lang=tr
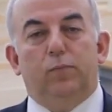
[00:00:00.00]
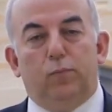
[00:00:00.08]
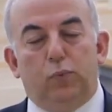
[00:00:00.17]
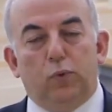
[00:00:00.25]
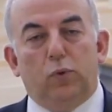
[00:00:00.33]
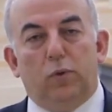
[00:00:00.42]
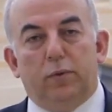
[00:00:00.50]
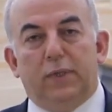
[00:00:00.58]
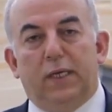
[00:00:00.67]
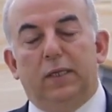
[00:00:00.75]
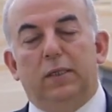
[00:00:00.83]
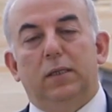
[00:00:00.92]
Bu
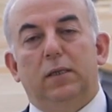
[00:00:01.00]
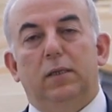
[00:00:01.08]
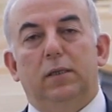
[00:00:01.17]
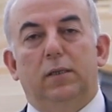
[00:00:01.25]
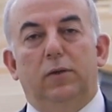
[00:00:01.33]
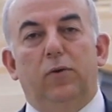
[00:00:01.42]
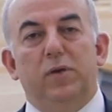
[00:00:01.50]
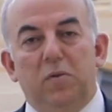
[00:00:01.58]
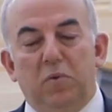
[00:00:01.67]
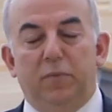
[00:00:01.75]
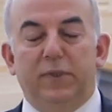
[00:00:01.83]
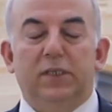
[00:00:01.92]
konuda e,
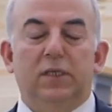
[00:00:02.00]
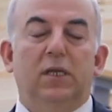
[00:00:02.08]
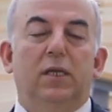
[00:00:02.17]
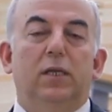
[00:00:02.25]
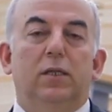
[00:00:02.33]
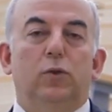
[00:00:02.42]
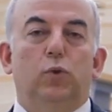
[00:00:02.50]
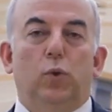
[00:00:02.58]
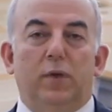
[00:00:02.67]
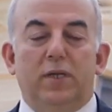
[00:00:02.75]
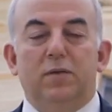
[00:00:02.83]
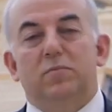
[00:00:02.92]
önemli bir
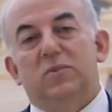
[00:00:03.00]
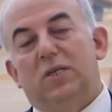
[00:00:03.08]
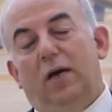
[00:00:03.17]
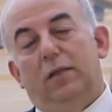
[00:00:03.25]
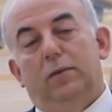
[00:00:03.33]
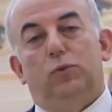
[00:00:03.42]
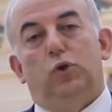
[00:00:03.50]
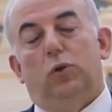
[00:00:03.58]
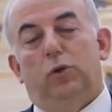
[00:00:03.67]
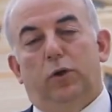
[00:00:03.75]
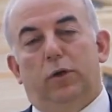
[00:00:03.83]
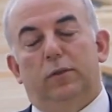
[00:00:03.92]
donanım sağlamış
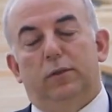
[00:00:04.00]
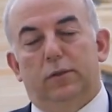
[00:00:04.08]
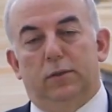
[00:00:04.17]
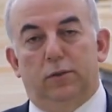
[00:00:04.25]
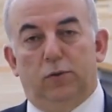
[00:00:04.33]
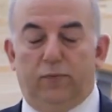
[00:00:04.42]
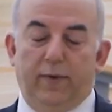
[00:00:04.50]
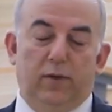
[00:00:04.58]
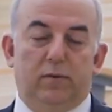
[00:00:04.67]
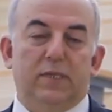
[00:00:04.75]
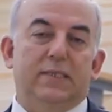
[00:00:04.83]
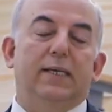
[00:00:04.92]
oluyor e,
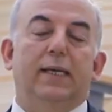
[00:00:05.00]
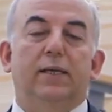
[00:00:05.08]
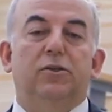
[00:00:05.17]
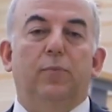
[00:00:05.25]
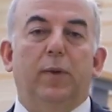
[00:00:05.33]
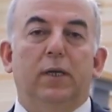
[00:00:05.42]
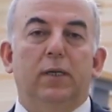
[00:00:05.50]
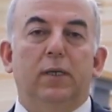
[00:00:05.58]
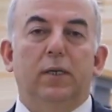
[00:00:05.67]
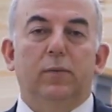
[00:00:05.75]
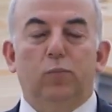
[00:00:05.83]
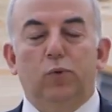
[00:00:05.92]
fakültesi eğitimi.
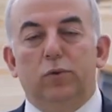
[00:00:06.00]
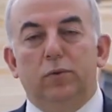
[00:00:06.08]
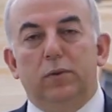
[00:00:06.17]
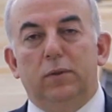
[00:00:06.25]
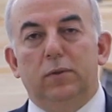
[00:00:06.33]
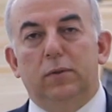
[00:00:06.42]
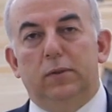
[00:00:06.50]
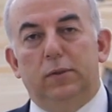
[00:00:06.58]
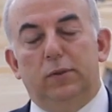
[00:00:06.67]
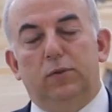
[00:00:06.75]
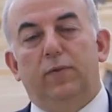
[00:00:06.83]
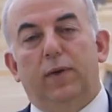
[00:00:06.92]
Bu
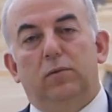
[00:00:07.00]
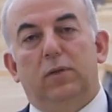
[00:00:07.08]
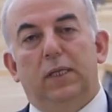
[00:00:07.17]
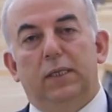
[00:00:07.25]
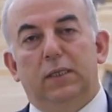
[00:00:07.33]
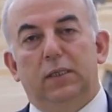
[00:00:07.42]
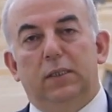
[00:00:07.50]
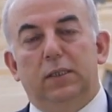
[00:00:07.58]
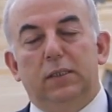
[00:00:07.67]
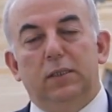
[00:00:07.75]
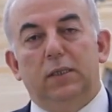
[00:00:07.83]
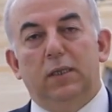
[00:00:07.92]
e,
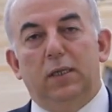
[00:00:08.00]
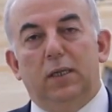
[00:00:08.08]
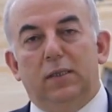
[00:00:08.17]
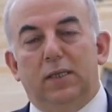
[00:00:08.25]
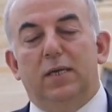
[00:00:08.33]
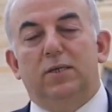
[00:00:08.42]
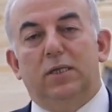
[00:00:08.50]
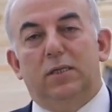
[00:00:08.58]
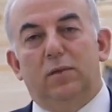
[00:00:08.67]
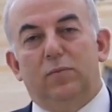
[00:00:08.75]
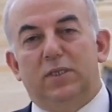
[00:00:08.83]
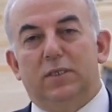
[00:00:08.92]
fakültelerinin tercih
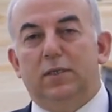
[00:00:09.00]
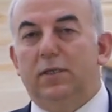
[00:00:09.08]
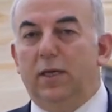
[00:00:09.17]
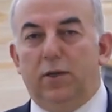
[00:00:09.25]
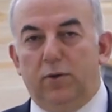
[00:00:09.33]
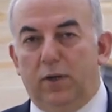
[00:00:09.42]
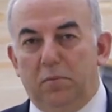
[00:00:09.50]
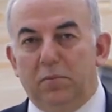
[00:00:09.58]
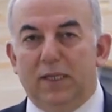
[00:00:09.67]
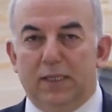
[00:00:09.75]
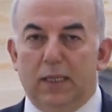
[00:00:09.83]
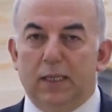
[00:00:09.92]
edilmesinin en
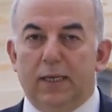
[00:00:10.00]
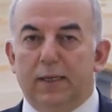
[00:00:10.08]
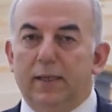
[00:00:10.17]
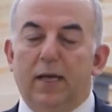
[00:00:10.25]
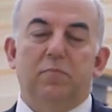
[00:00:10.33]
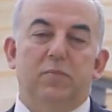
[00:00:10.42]
önemli nedenlerinden